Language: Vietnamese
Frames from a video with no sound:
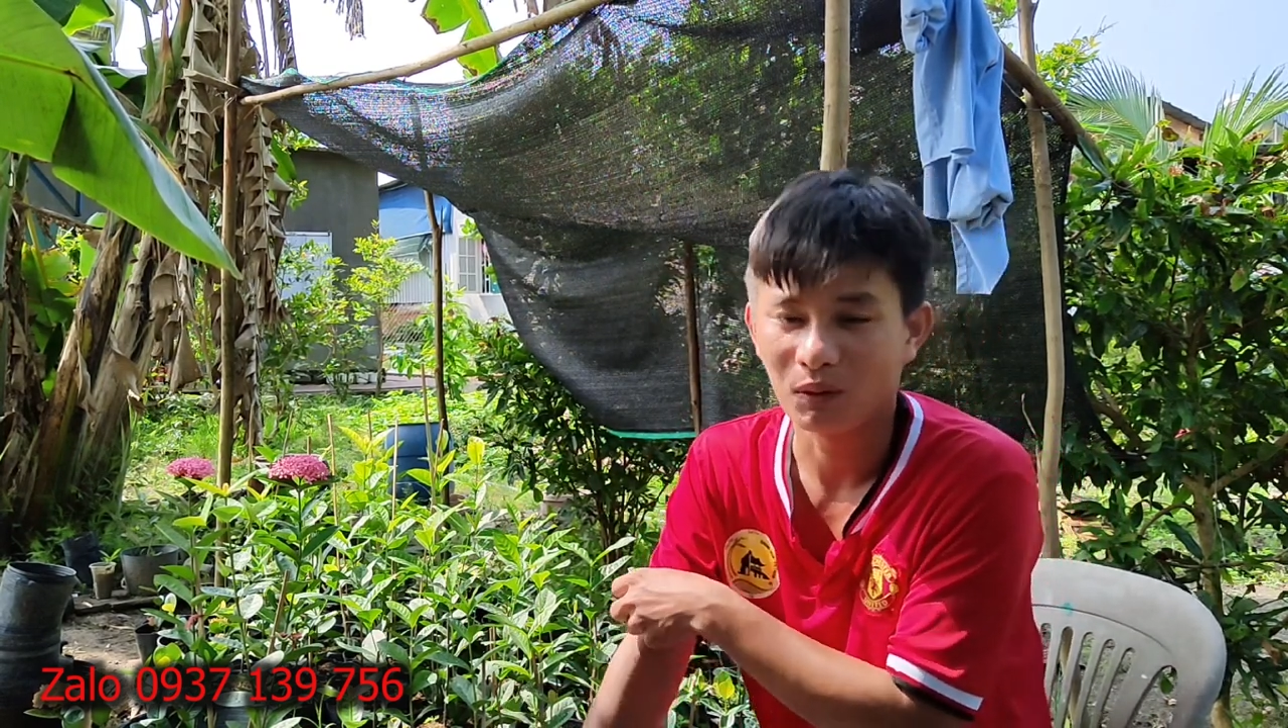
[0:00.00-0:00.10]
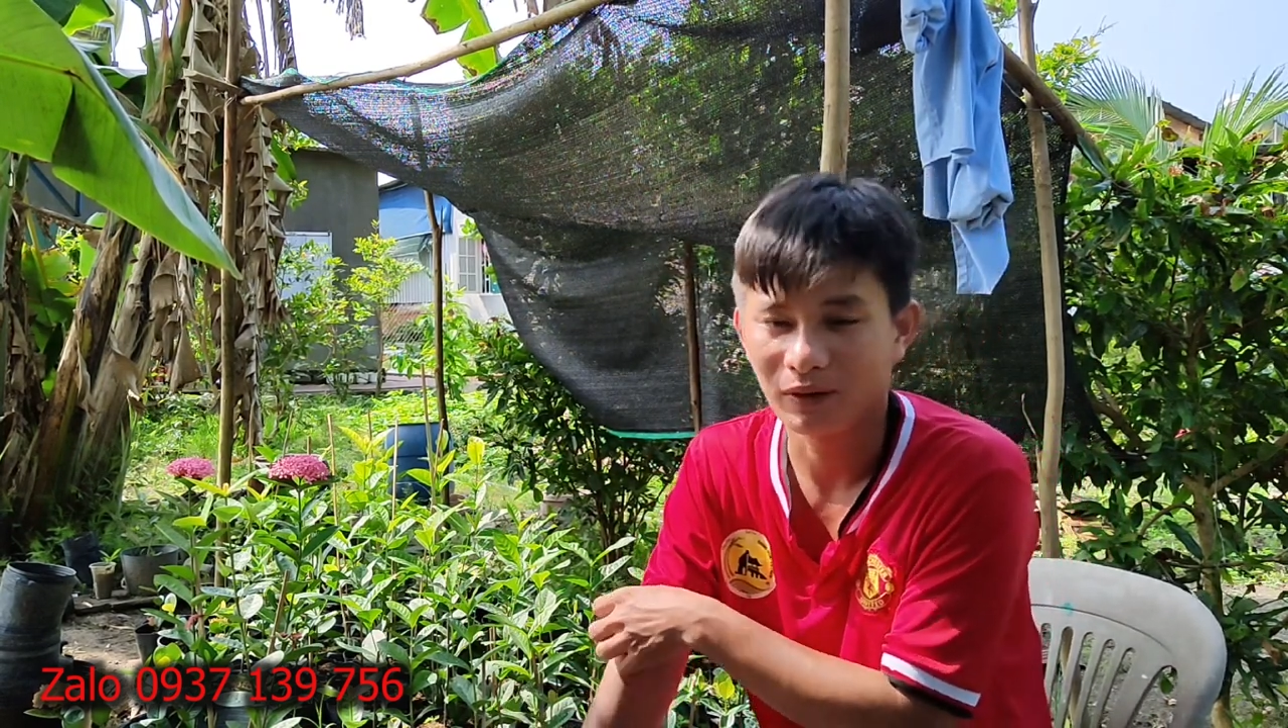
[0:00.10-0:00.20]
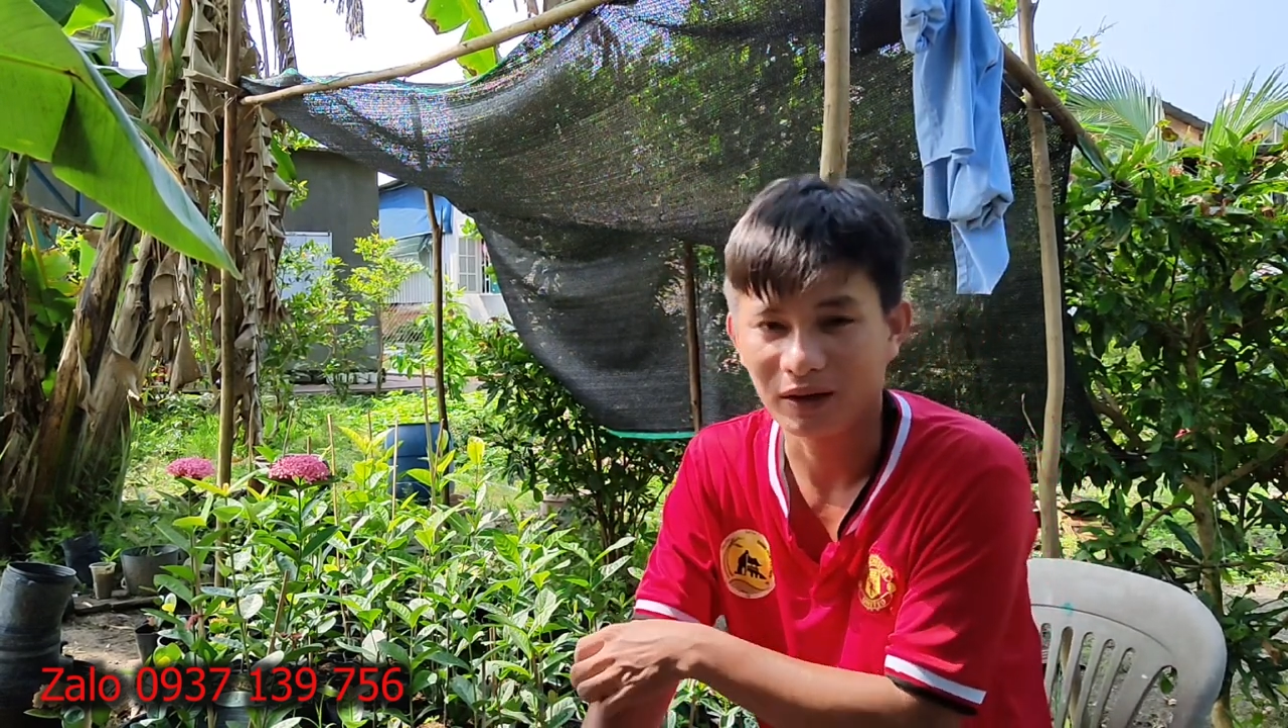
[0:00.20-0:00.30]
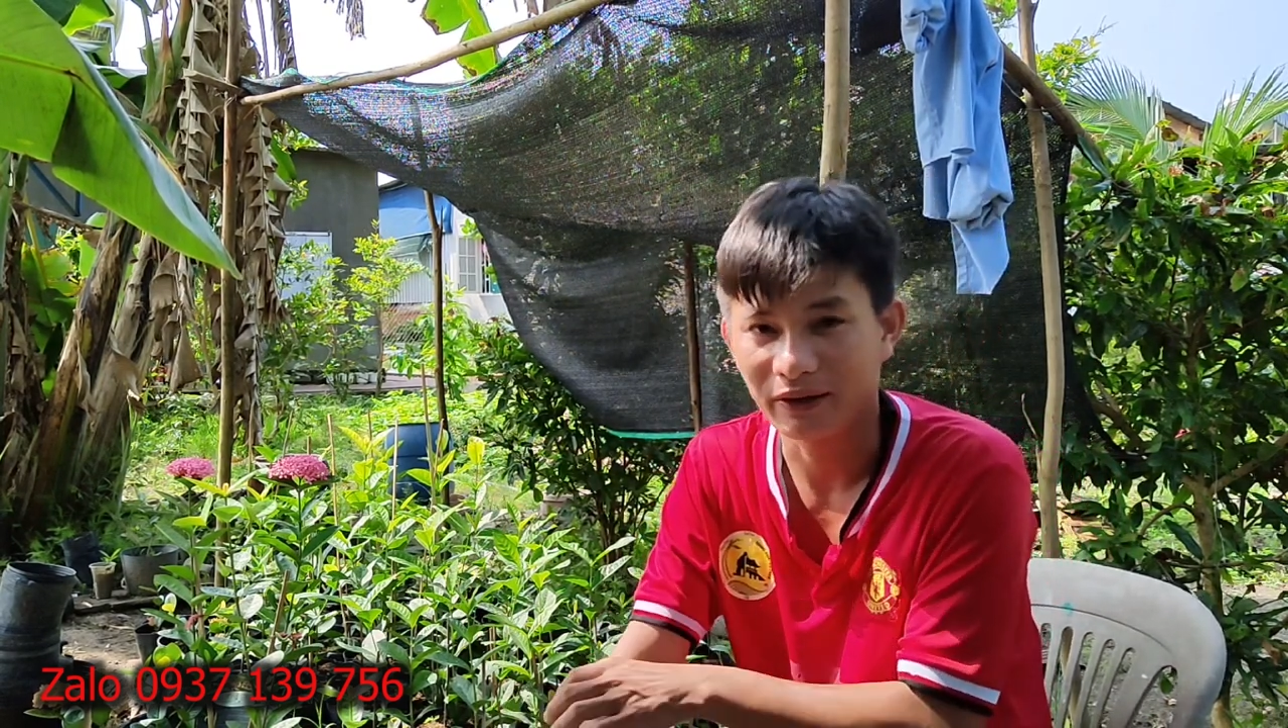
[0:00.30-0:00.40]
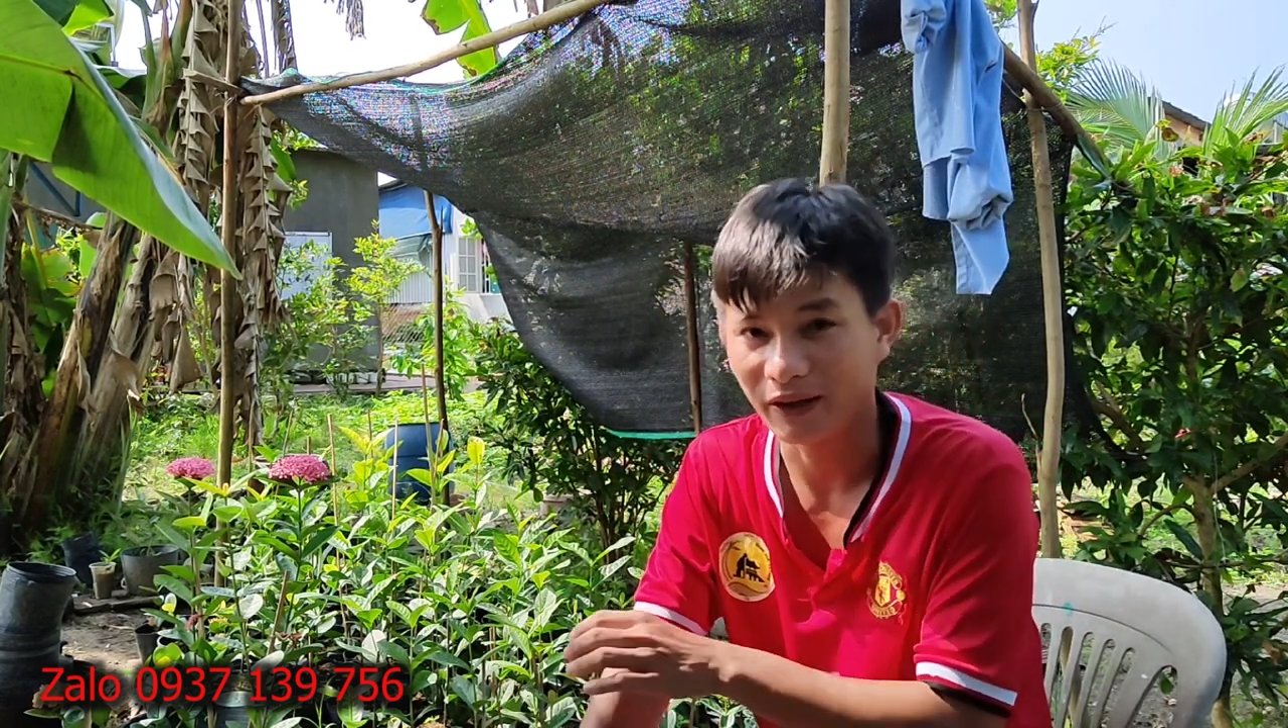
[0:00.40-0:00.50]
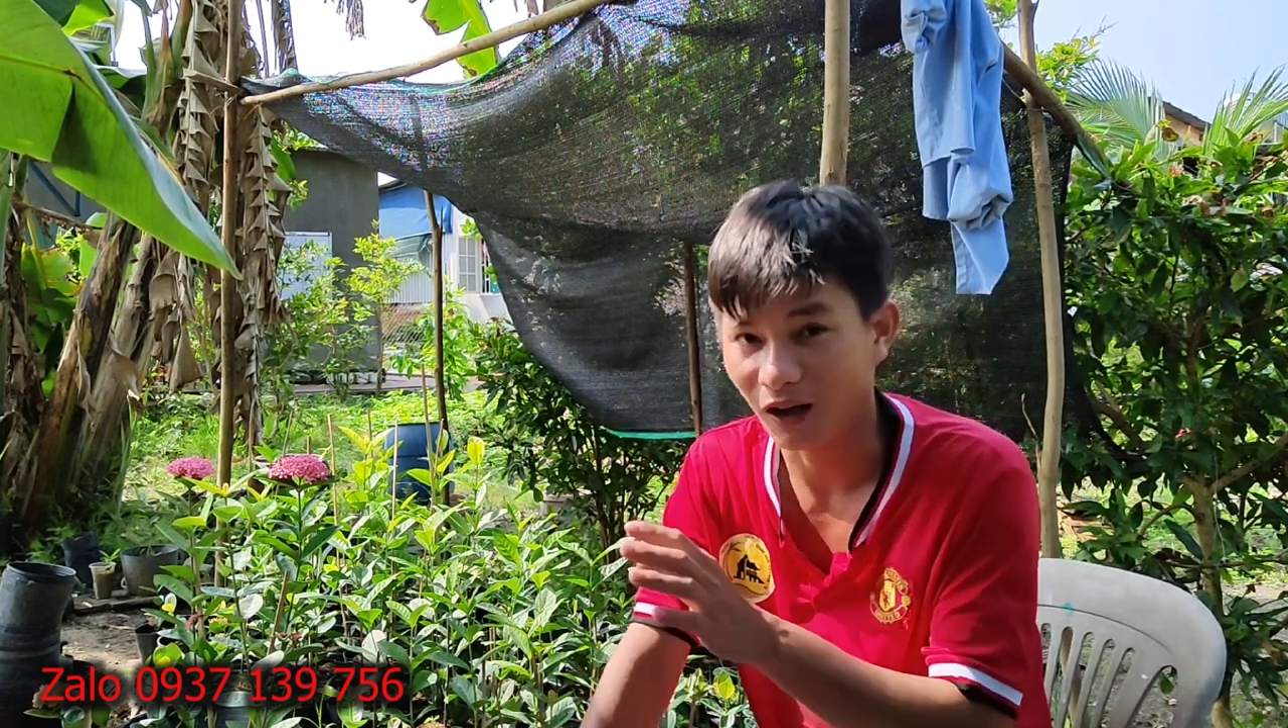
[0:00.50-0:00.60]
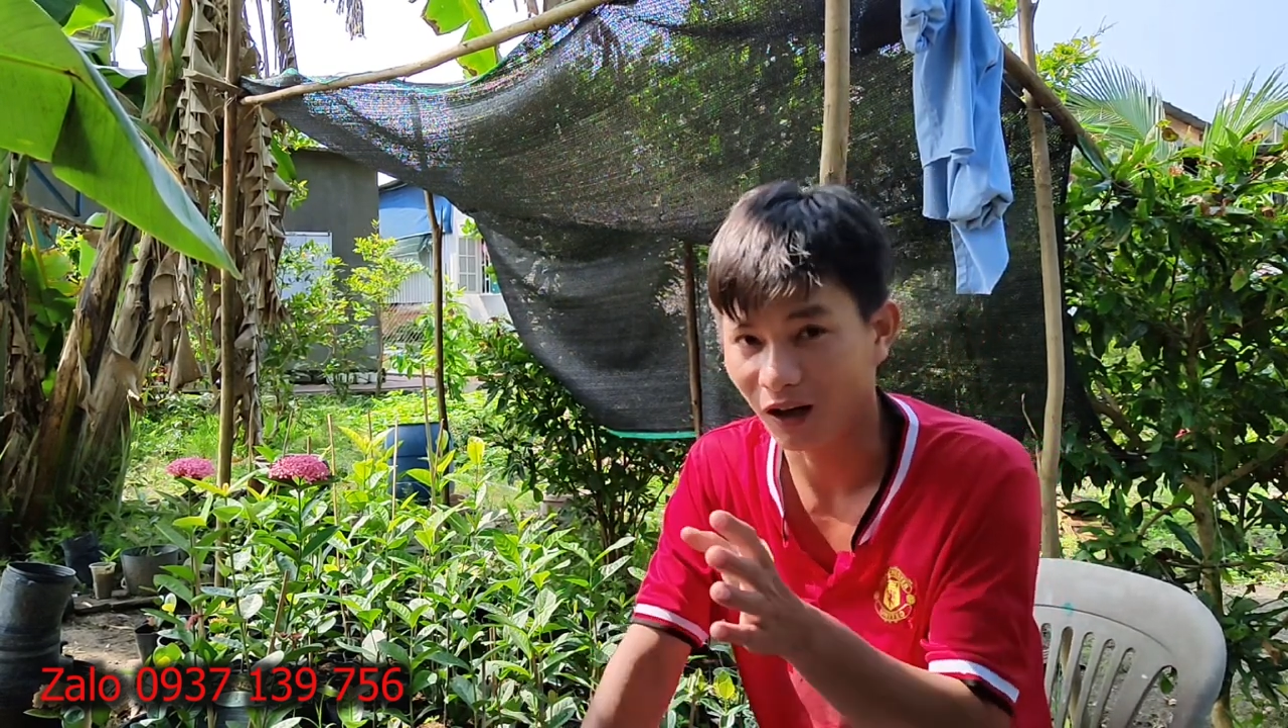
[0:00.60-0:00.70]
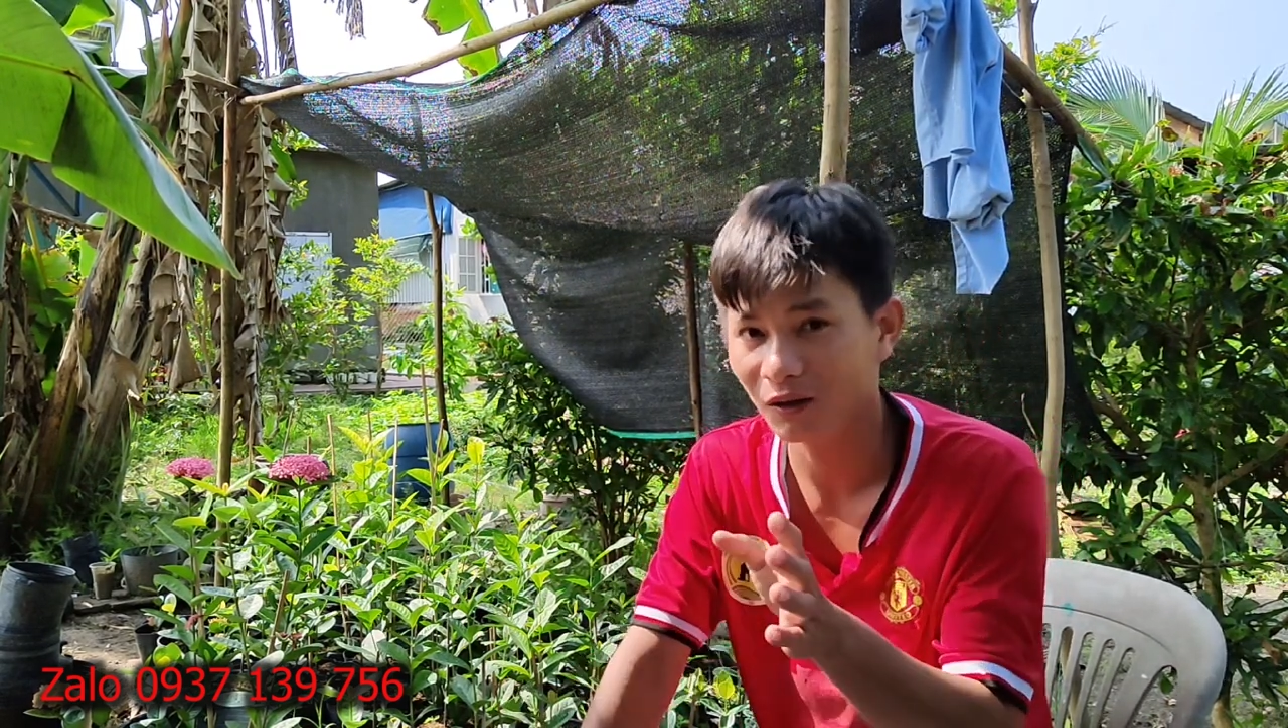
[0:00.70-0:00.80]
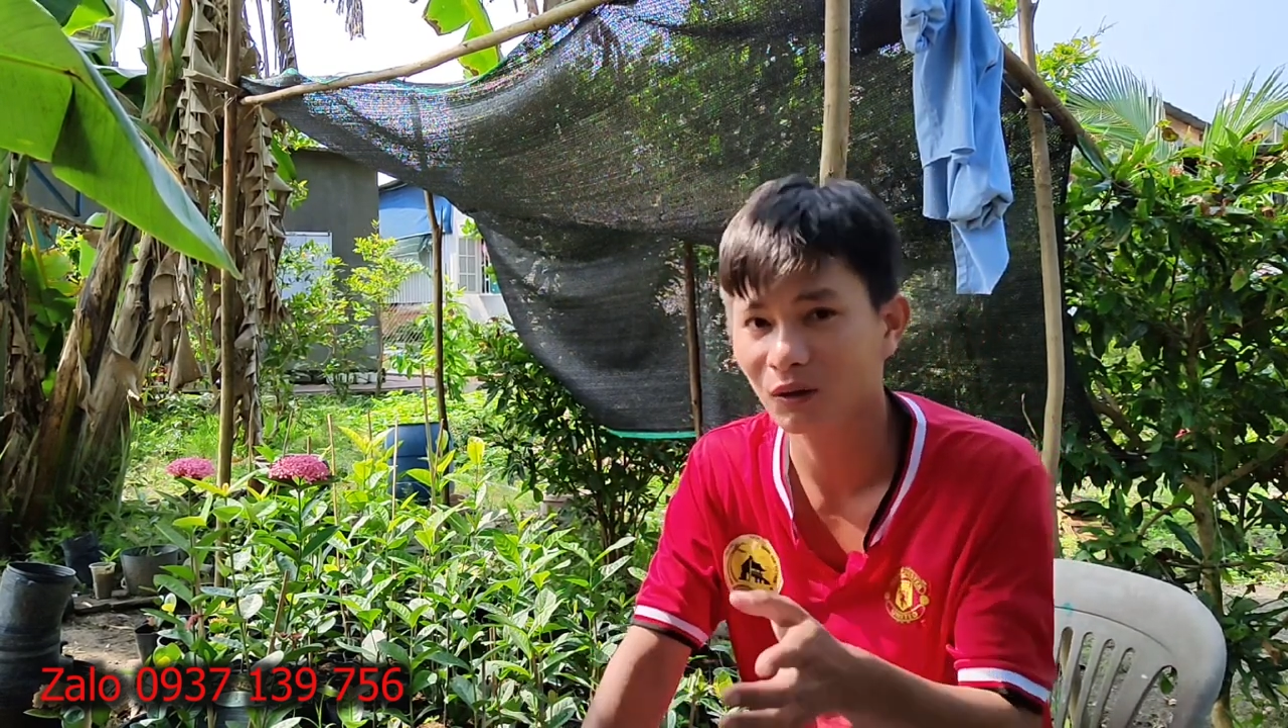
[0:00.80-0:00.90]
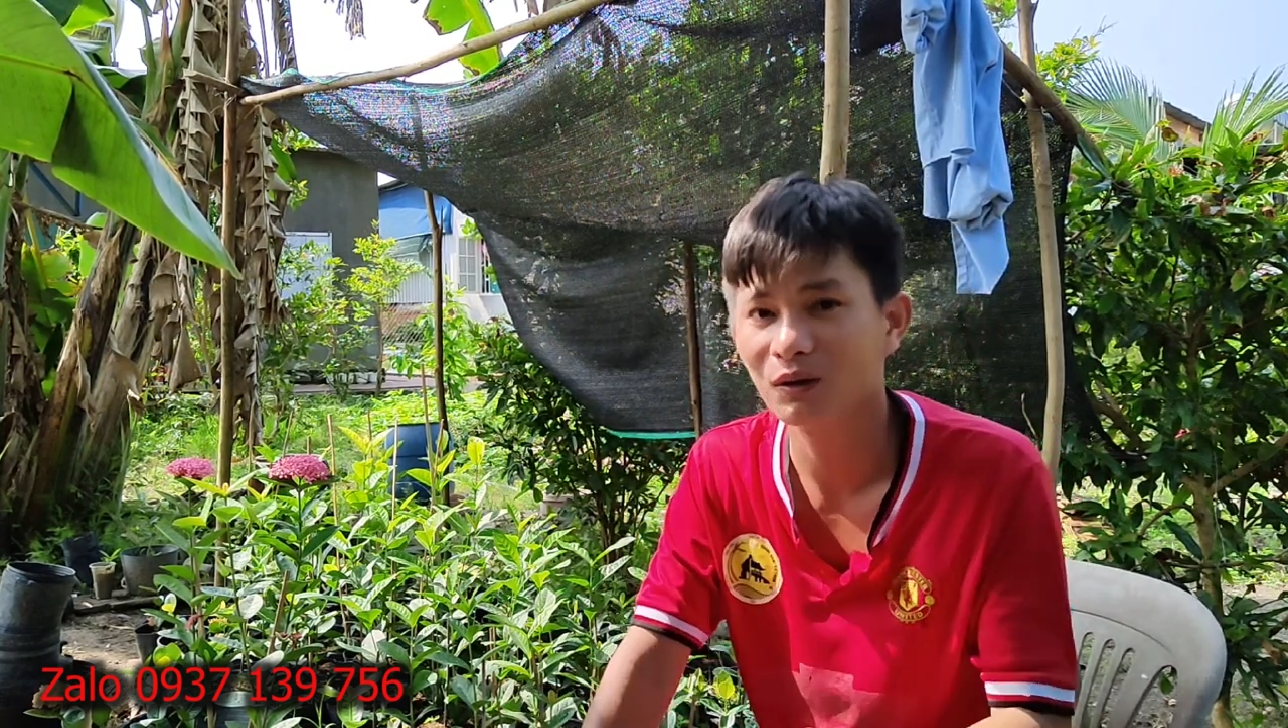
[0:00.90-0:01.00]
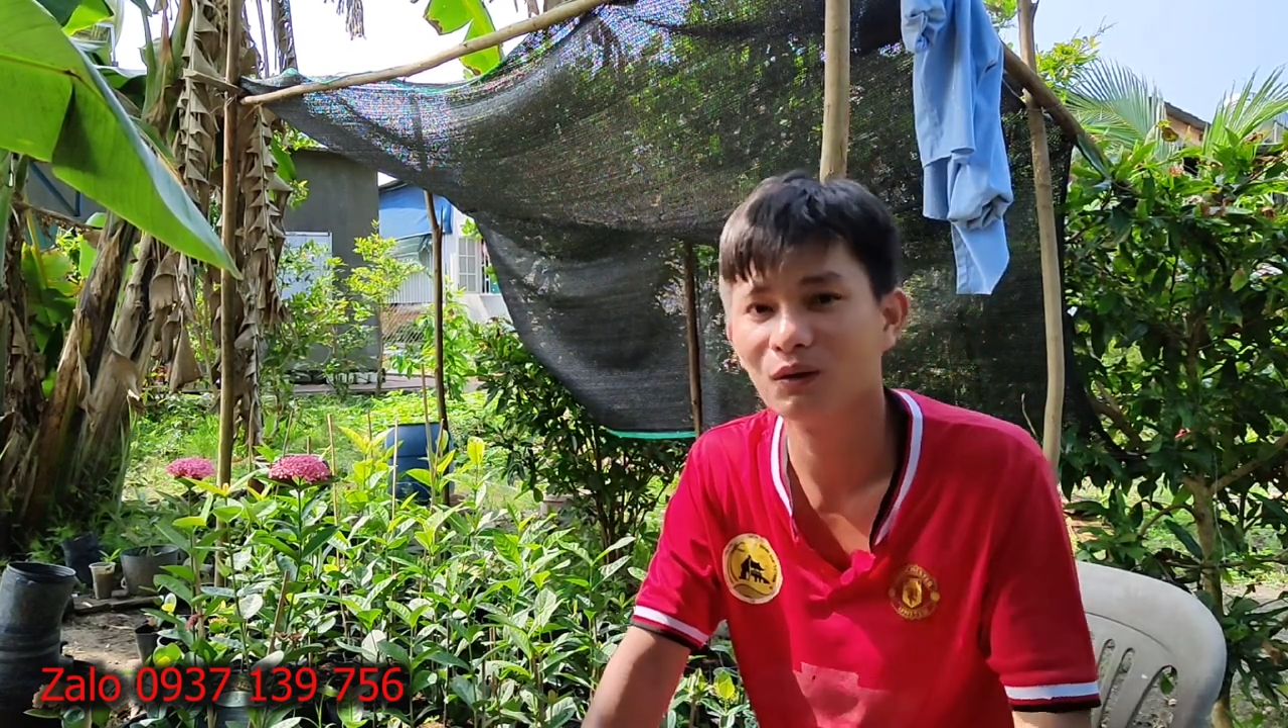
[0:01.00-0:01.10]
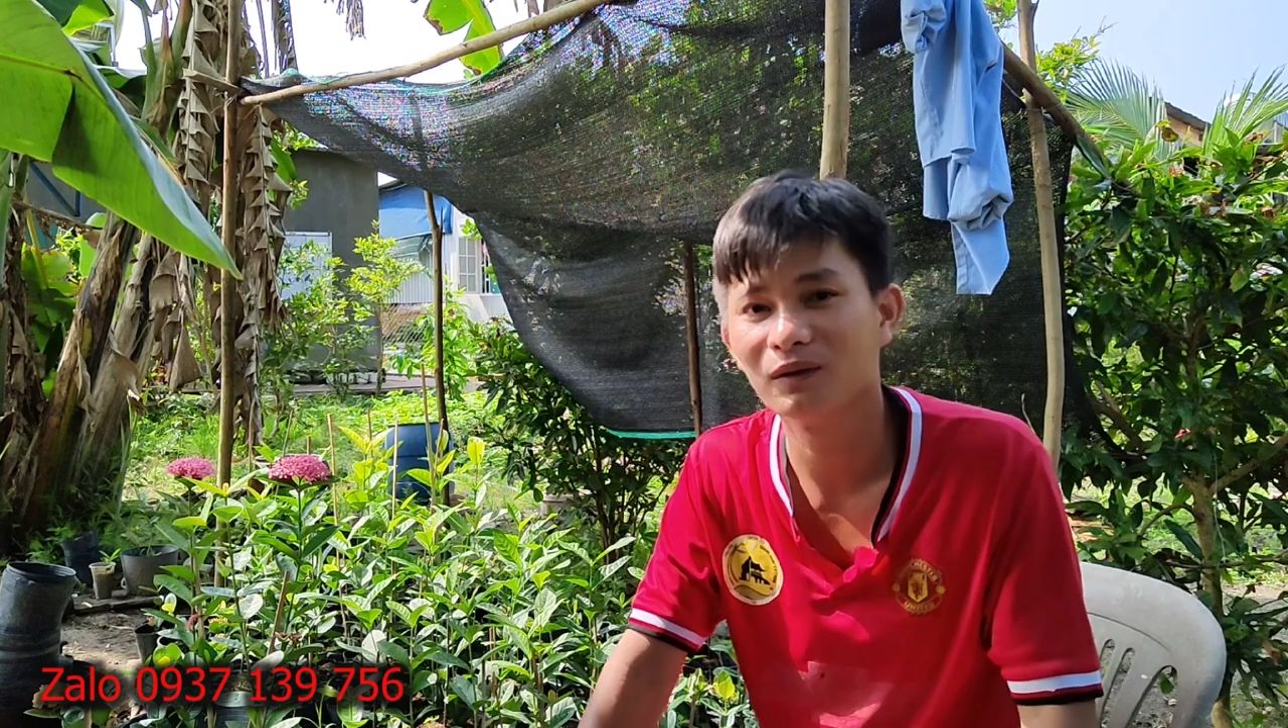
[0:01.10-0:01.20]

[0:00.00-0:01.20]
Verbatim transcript: Một phần nhỏ